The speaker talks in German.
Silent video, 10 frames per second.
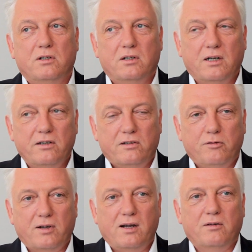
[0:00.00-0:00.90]
äh, dann ist die
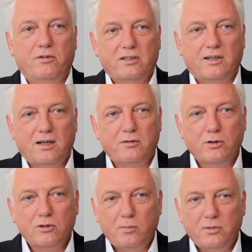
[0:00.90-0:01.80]
Frage, welche Arten
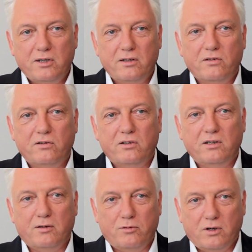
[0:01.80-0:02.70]
von Kompetenzen
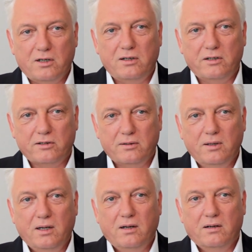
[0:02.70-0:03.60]
sind erforderlich?
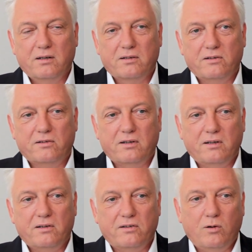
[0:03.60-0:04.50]
Das ist
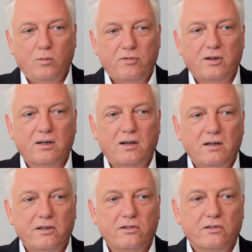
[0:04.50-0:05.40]
äh, sehr
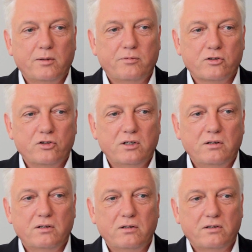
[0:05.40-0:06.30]
umfangreich. Es gibt
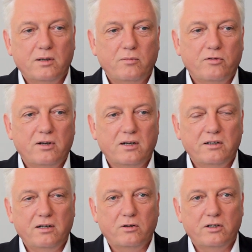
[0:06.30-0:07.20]
verschiedene Themenfelder,
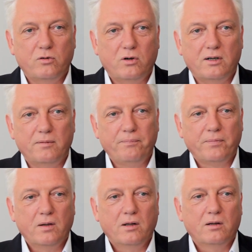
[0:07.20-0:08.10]
die Auditoren
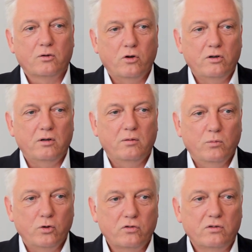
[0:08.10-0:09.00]
können
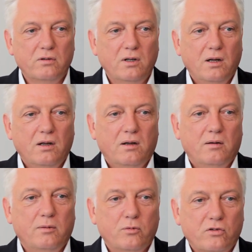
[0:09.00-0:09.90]
müssen.
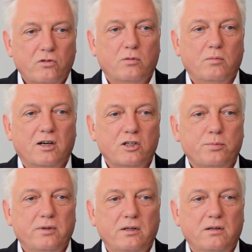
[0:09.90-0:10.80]
Sie müssen zum
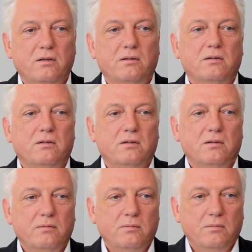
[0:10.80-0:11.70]
Beispiel
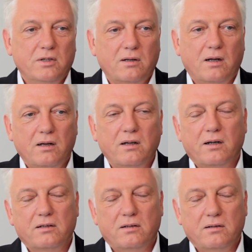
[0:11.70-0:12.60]
äh, mit der
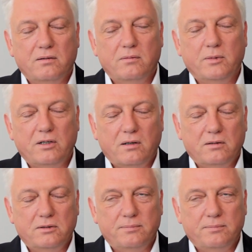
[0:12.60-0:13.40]
eigenen mit der